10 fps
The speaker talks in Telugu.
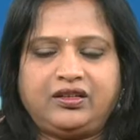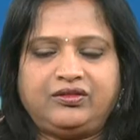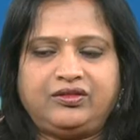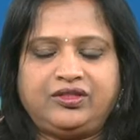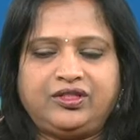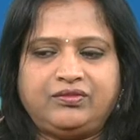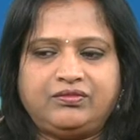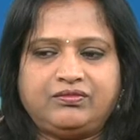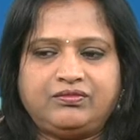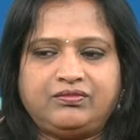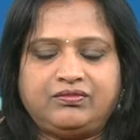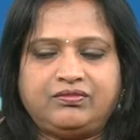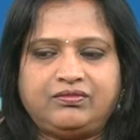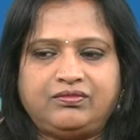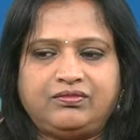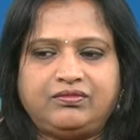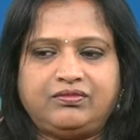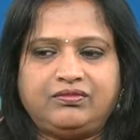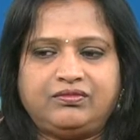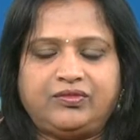కొంచెం
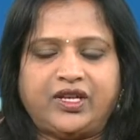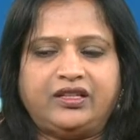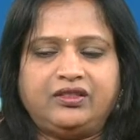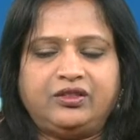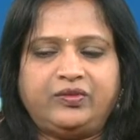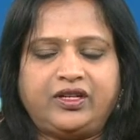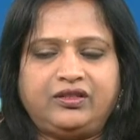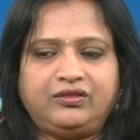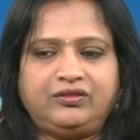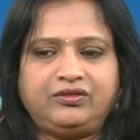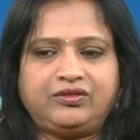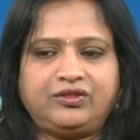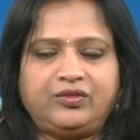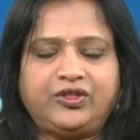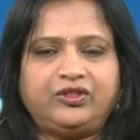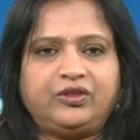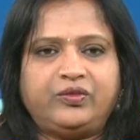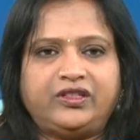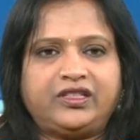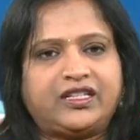బాధతో పాటు కోపంతో
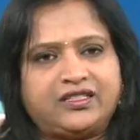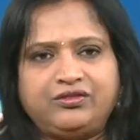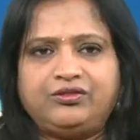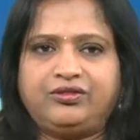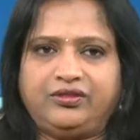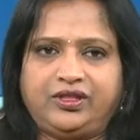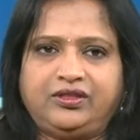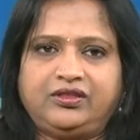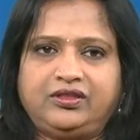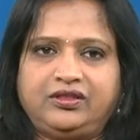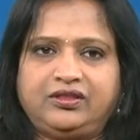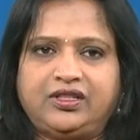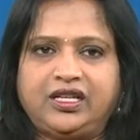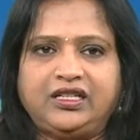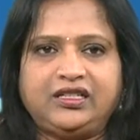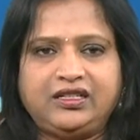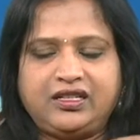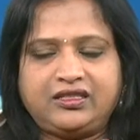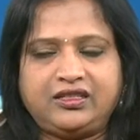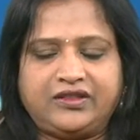పాటు కసి కూడా ఉన్నది దానికి
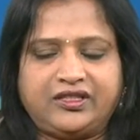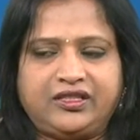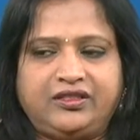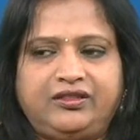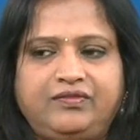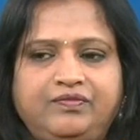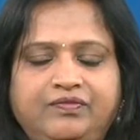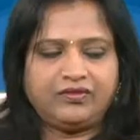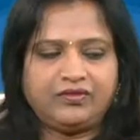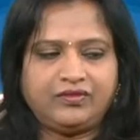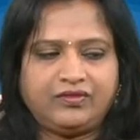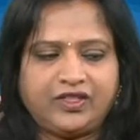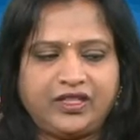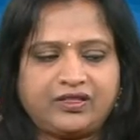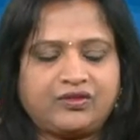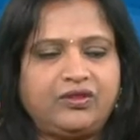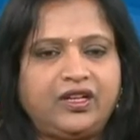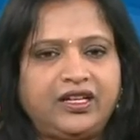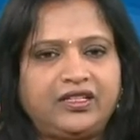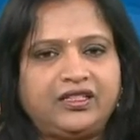నిదర్శనం ఏంటంటే ఏ
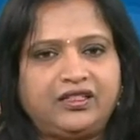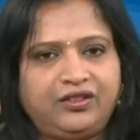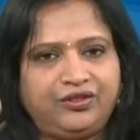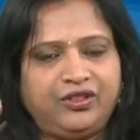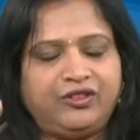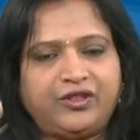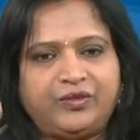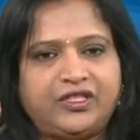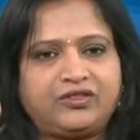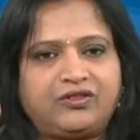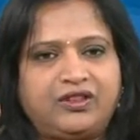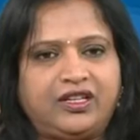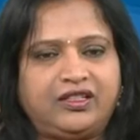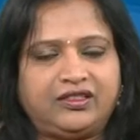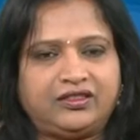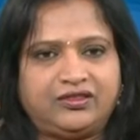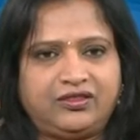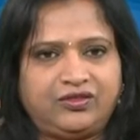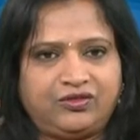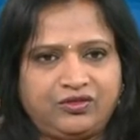స్కూల్లోనైతే నేను యూనిఫామ్ వేసుకోవాలని
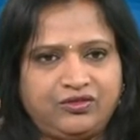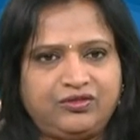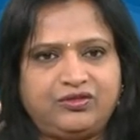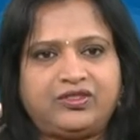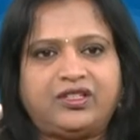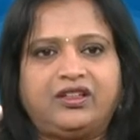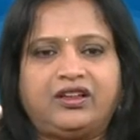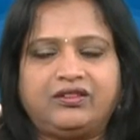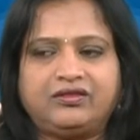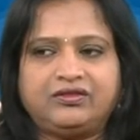రోజు చూసేదాన్ను